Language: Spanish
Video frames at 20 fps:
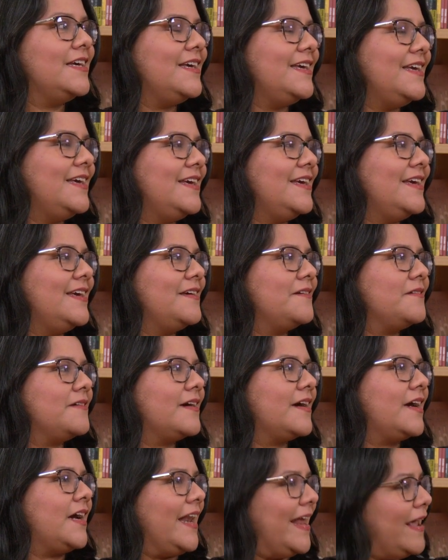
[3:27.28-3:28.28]
y
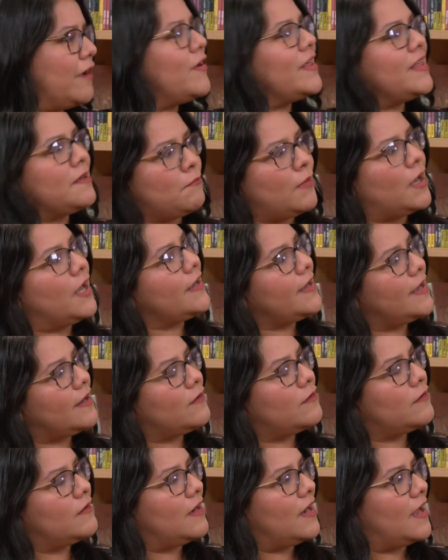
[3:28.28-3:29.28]
creo además que
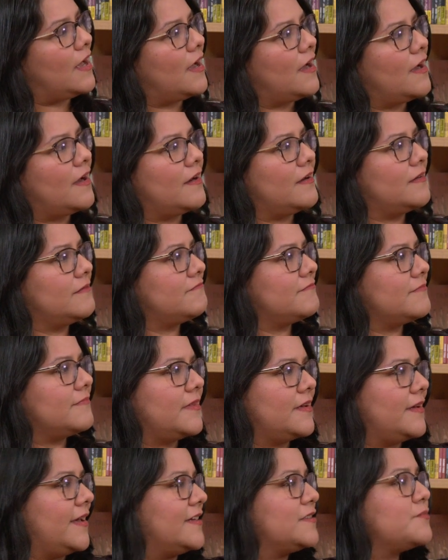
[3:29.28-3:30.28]
con la
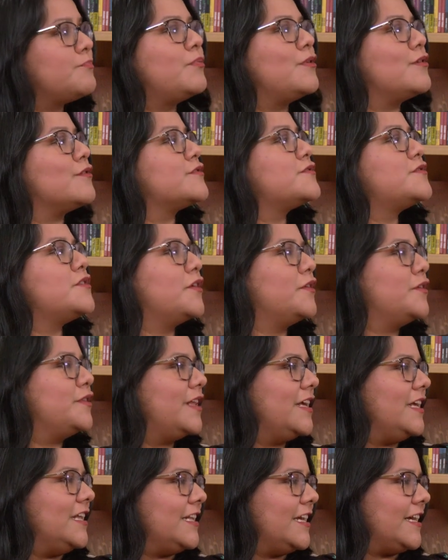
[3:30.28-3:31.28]
explosión
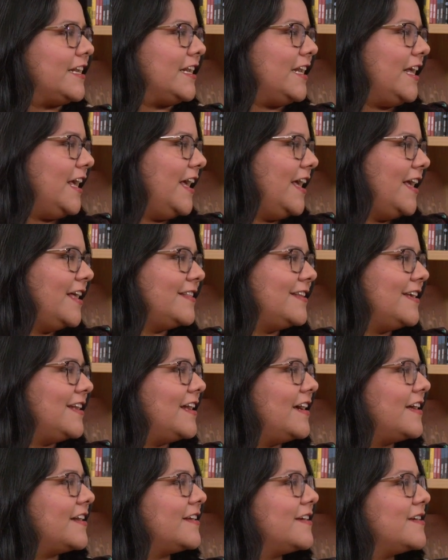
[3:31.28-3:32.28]
de Internet y
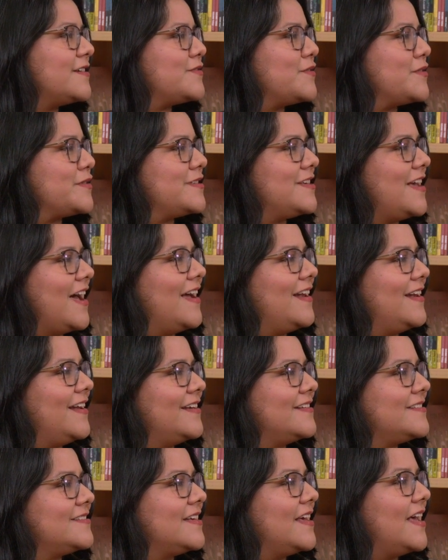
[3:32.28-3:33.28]
las redes
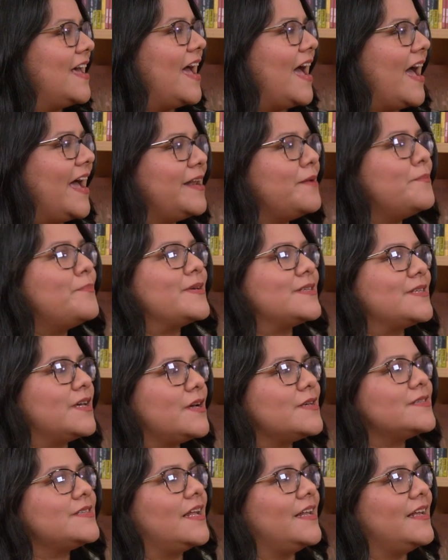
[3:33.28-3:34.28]
sociales, han
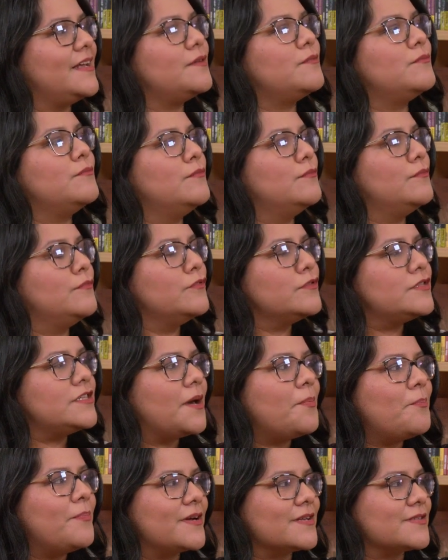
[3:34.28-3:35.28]
empezado a salir
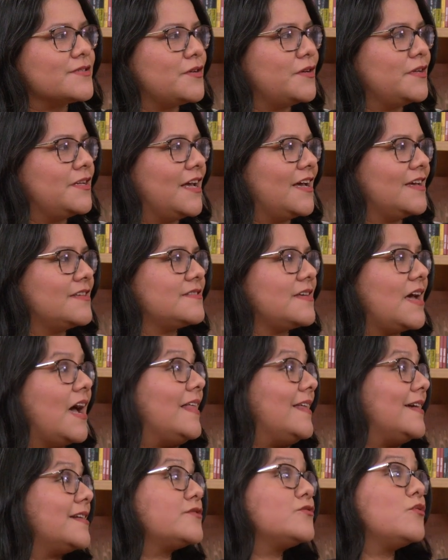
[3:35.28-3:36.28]
muchas personas
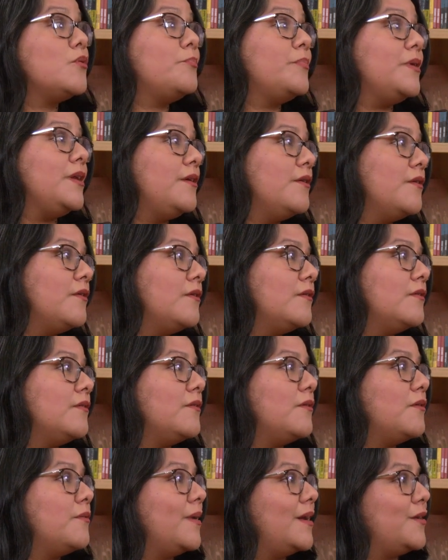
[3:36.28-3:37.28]
a dar su opinión
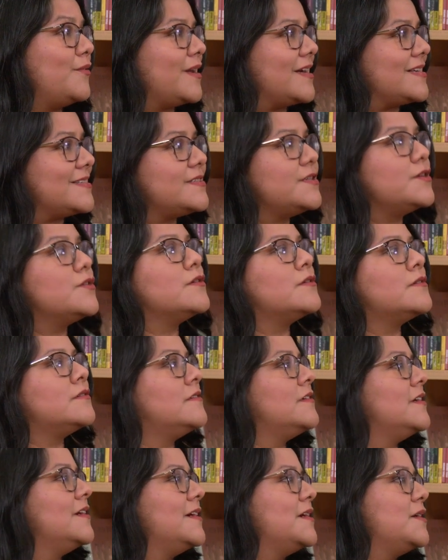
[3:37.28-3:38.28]
o
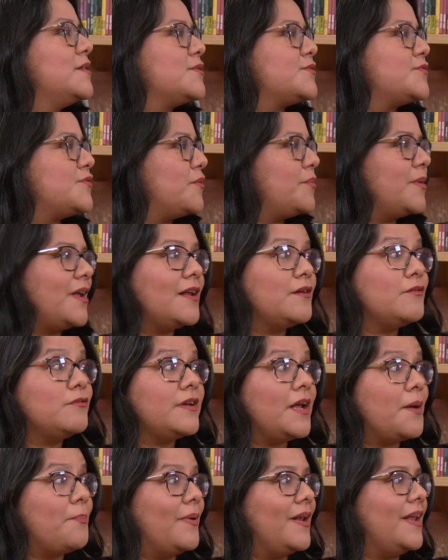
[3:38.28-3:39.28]
valoración sobre
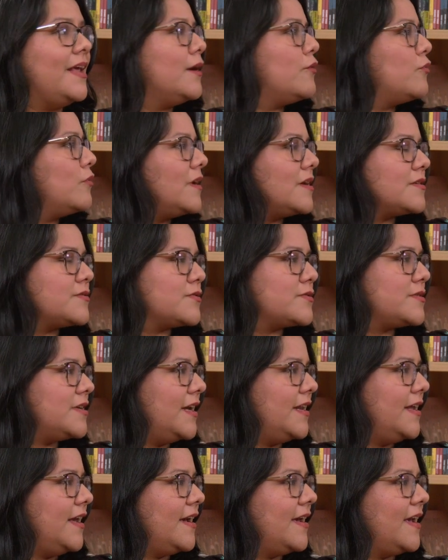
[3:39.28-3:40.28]
algunas películas o
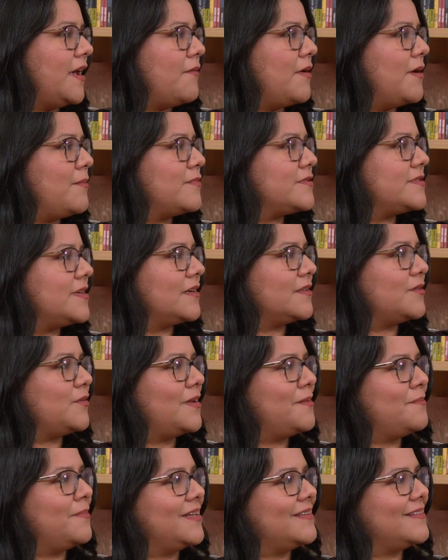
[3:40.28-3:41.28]
series que vemos
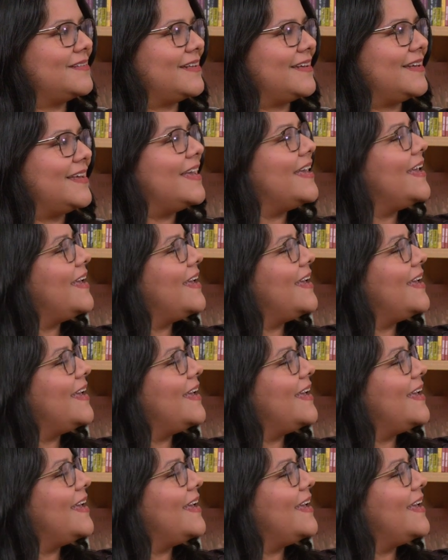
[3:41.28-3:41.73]
actualmente.